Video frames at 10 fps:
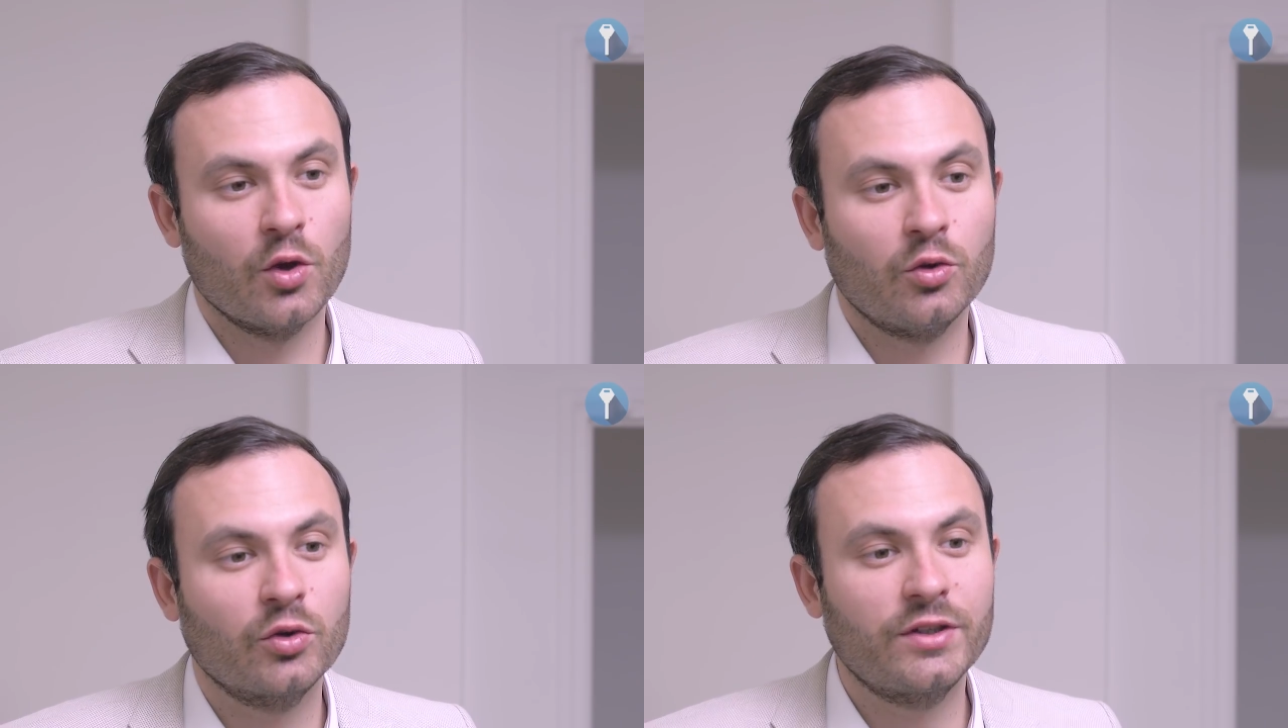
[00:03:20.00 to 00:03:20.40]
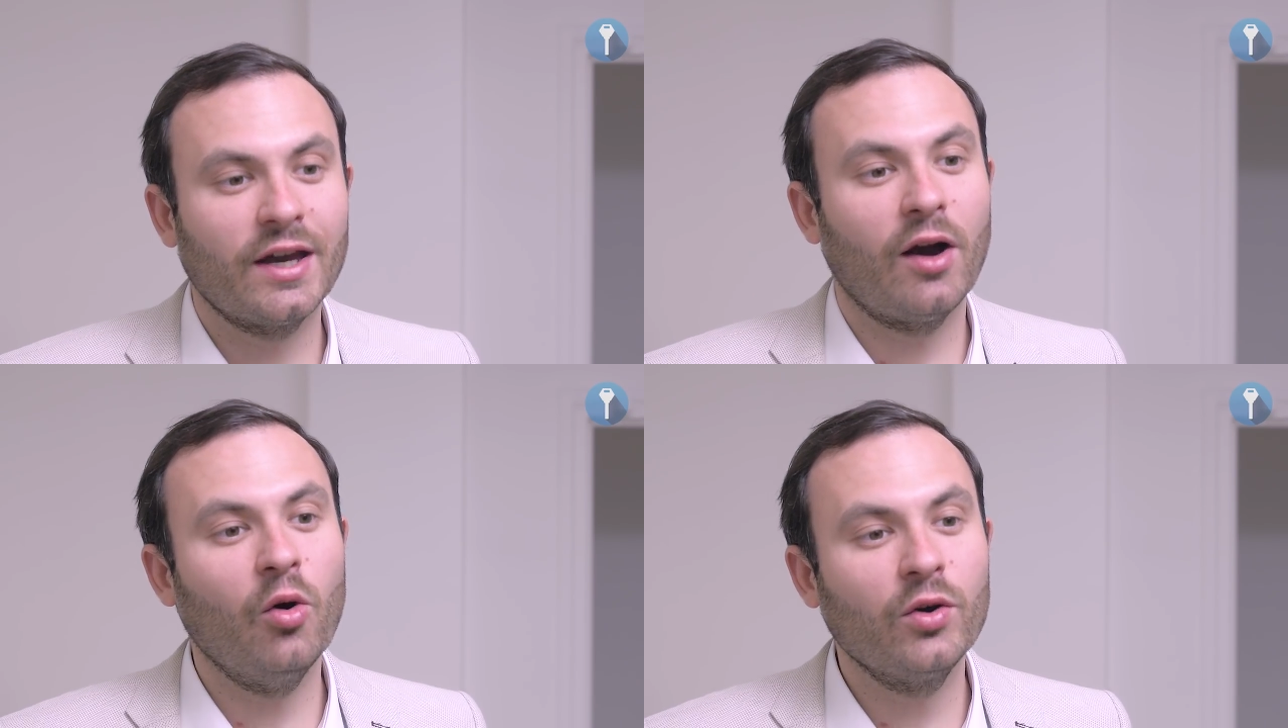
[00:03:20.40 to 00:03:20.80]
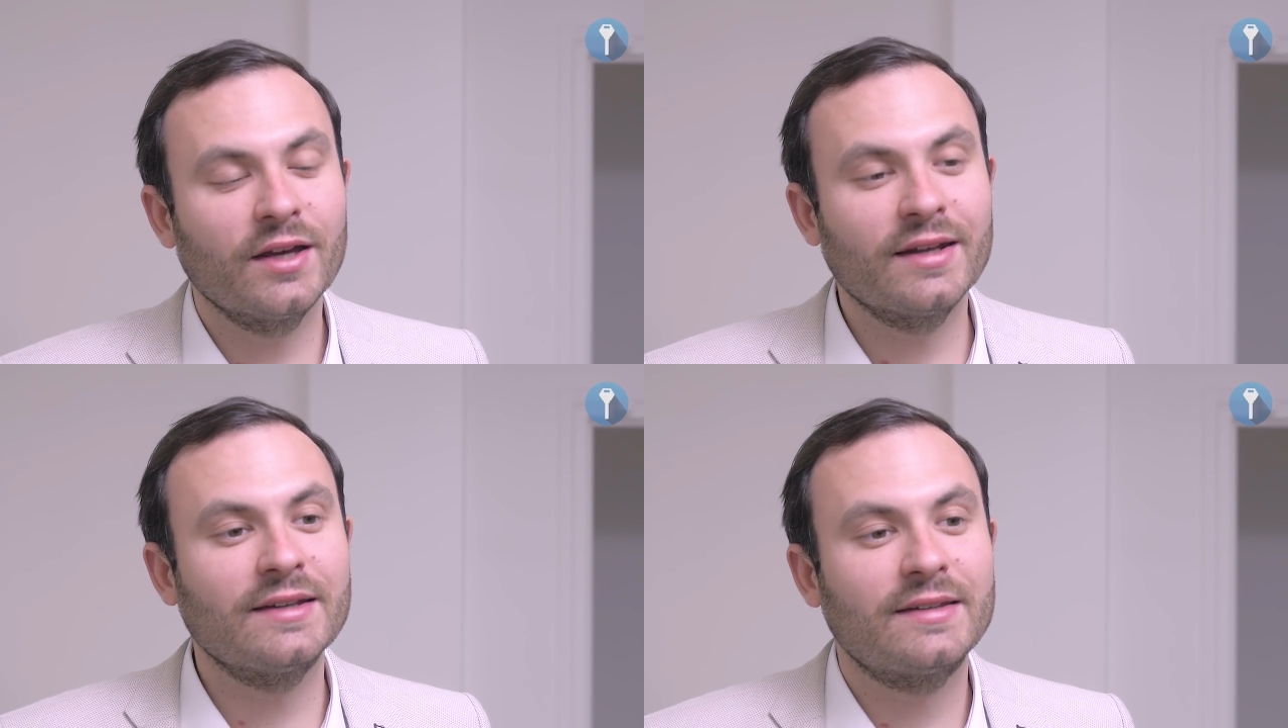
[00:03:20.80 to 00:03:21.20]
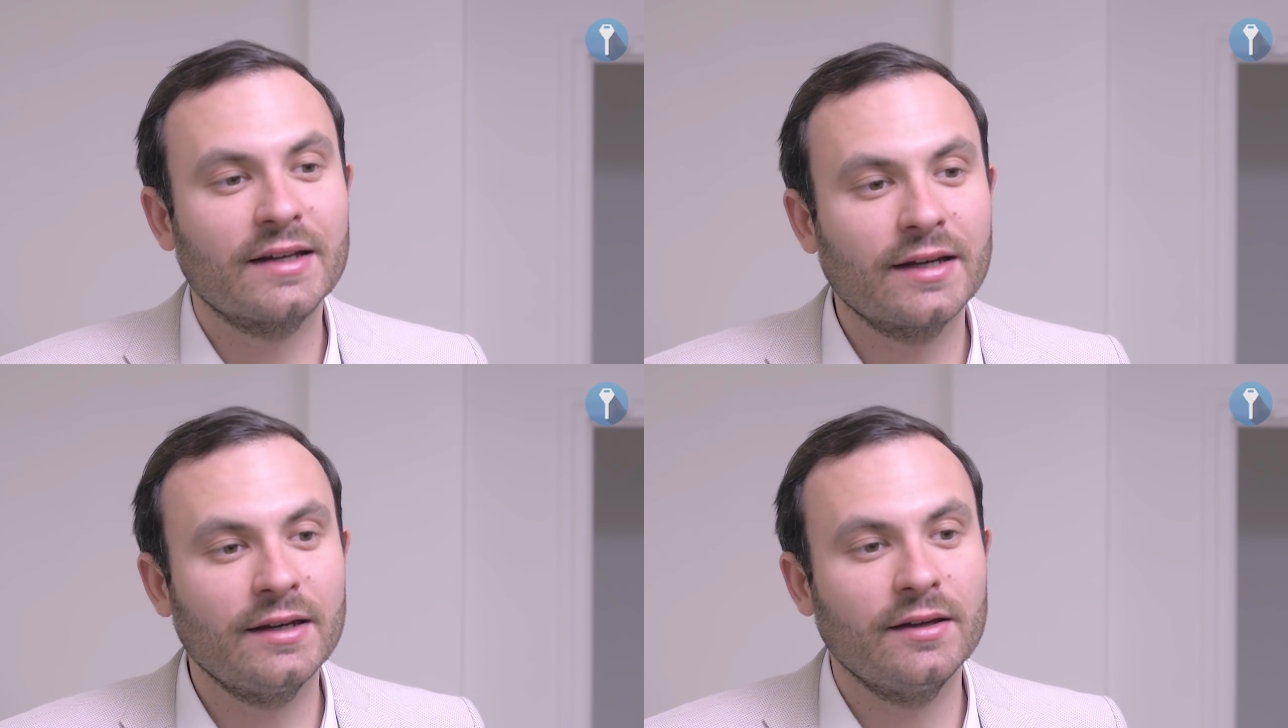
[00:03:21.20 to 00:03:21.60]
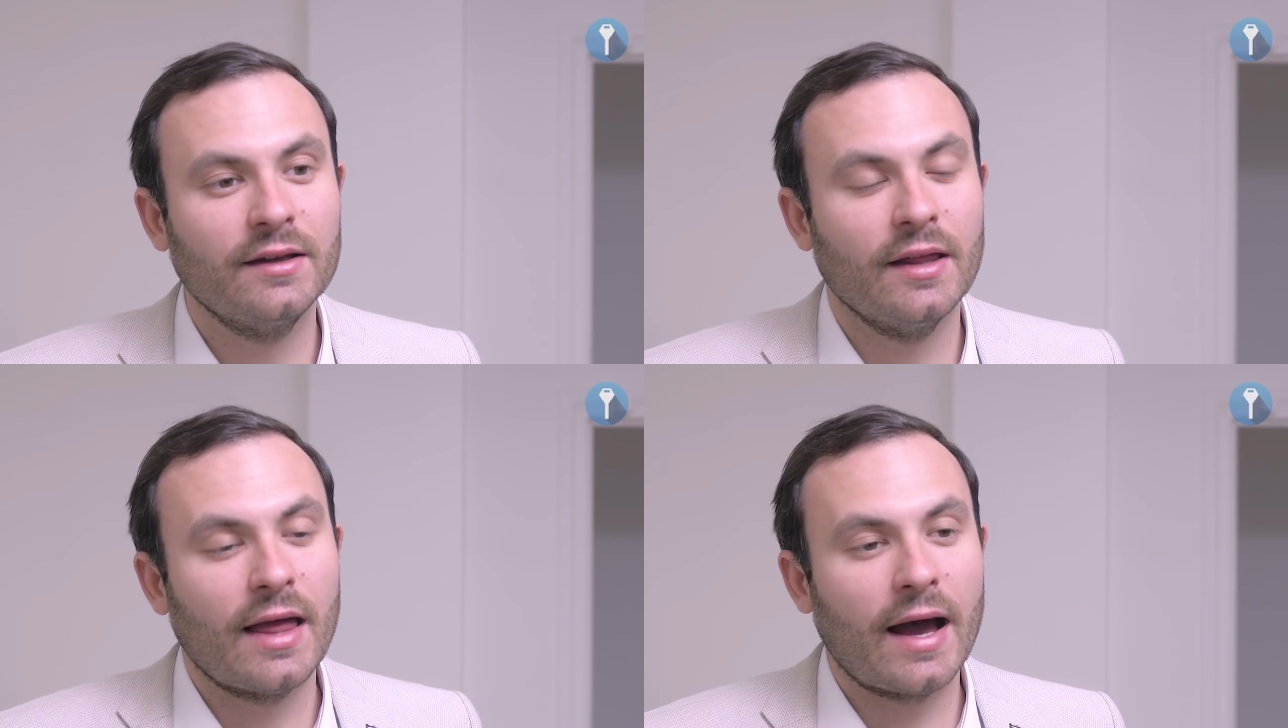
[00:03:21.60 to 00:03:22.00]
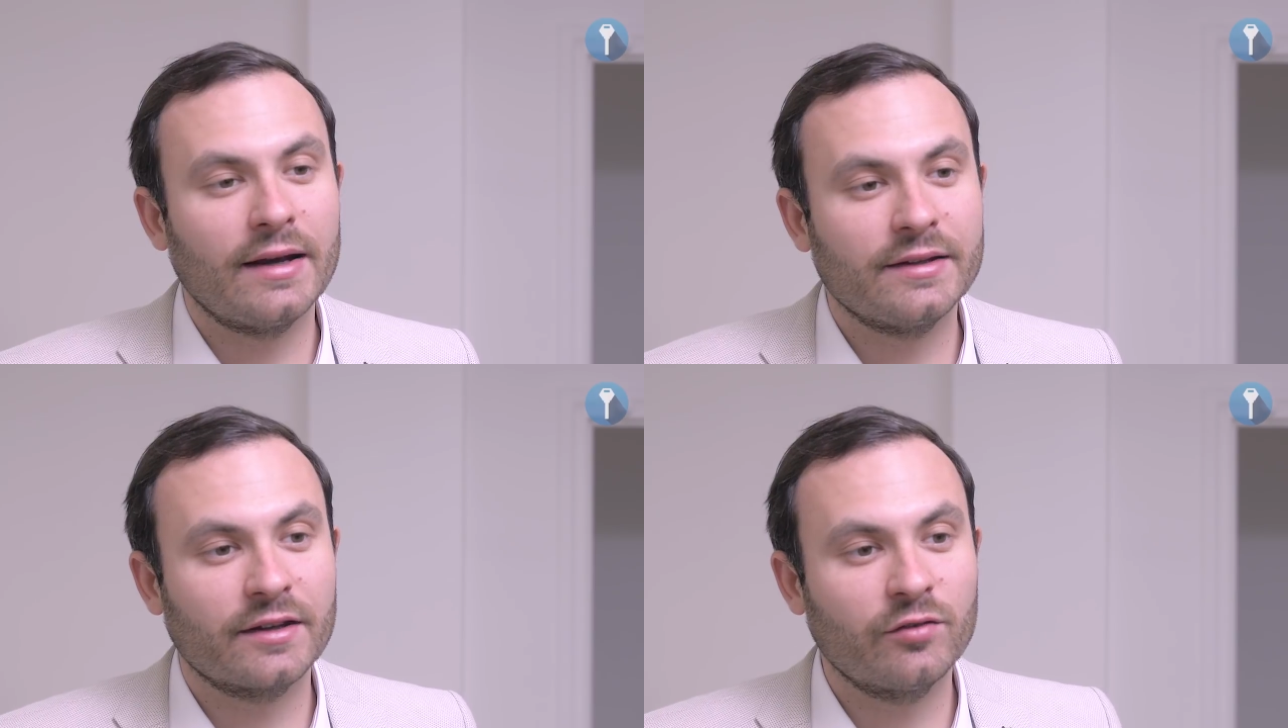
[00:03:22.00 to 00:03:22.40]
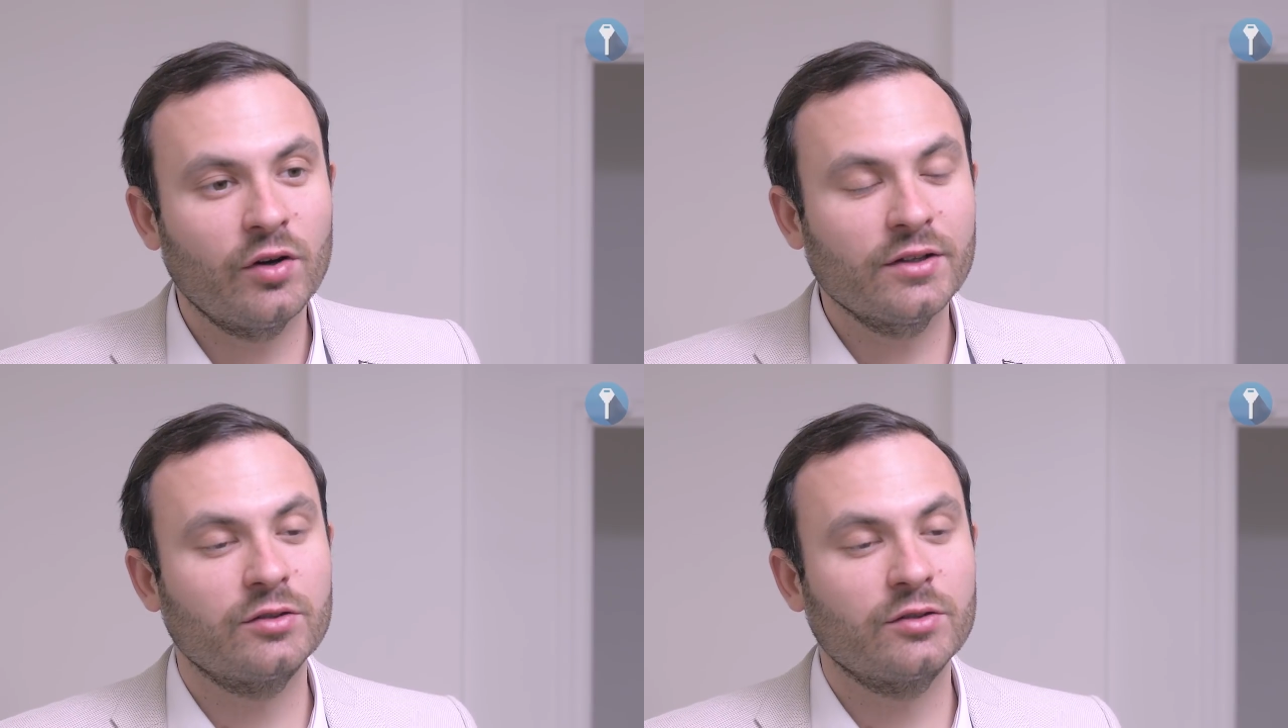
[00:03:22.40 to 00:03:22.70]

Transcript: Donc il n'y a aucun intérêt à les avoir,